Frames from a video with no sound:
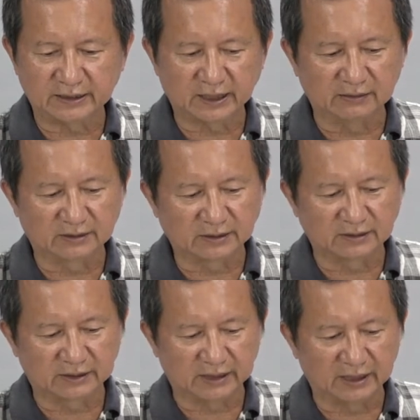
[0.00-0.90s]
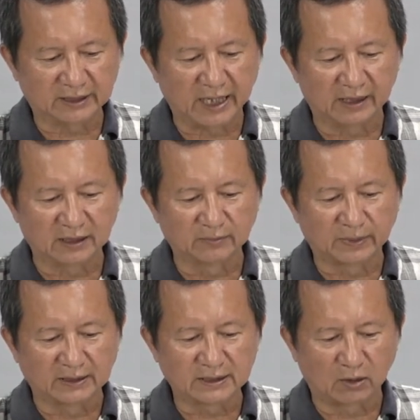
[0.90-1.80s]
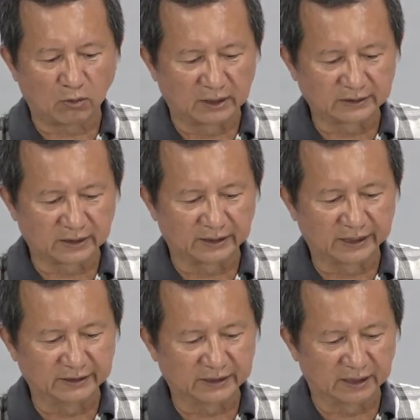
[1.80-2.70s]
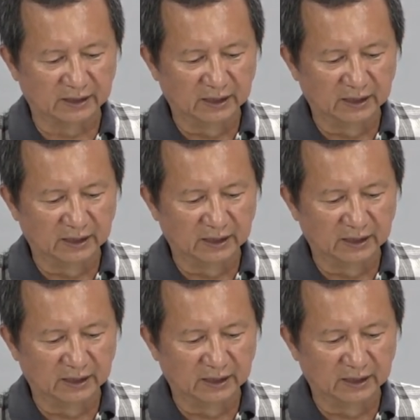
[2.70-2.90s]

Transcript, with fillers: 线是接太阳能板上黄色的电线。